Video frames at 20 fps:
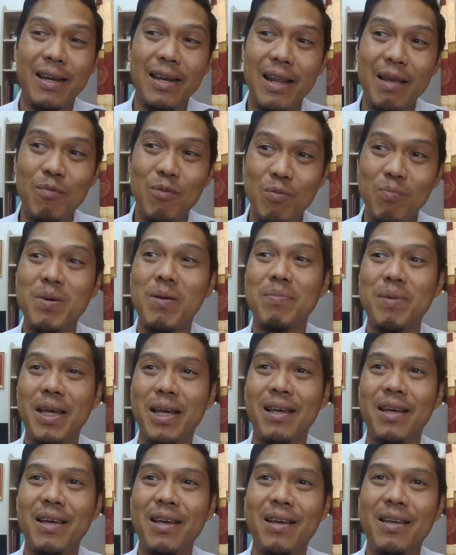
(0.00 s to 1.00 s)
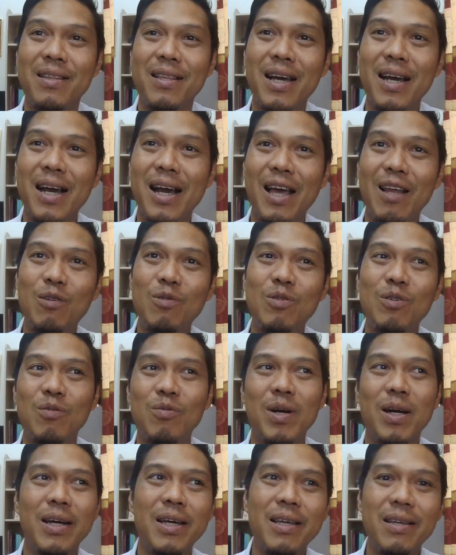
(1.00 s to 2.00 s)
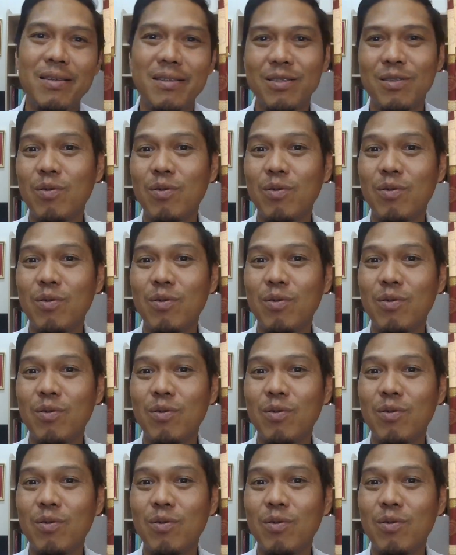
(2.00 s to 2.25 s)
ในมุมแบบเนี้ย ถ้าใครรู้สึกว่าเอ้ย